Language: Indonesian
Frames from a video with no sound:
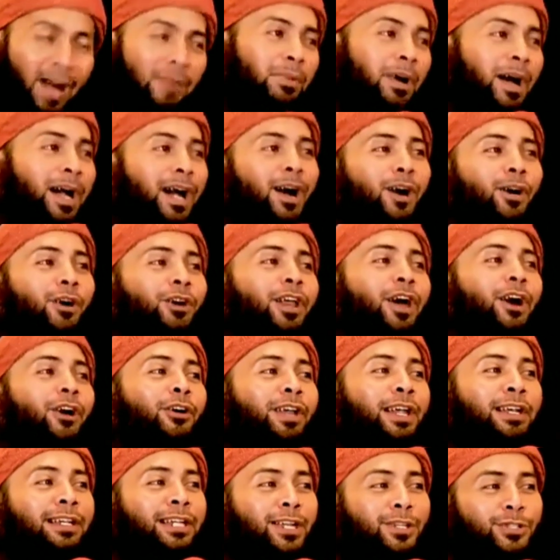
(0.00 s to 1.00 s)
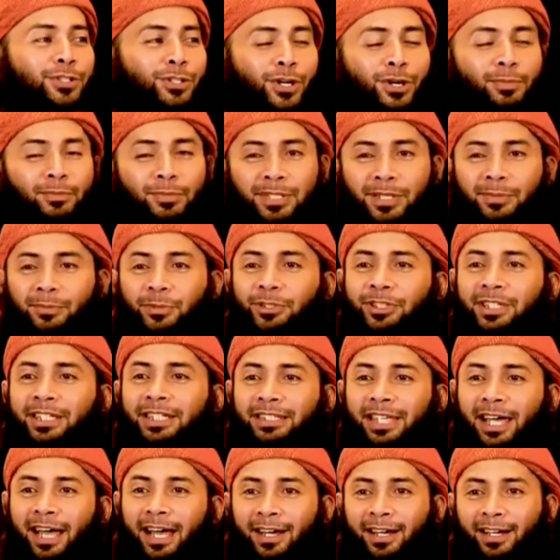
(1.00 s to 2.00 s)
Apakah orang-orang Nasrani menyebut
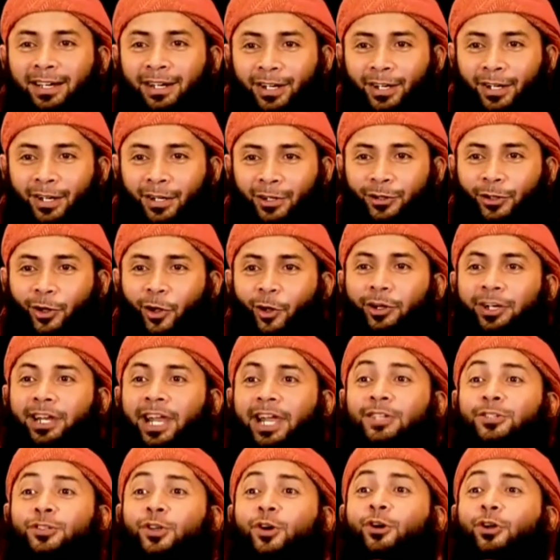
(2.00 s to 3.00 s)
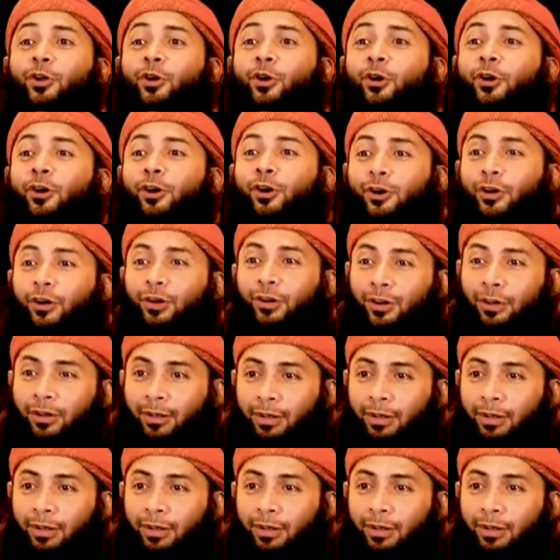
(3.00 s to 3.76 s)
kita non Nasoro.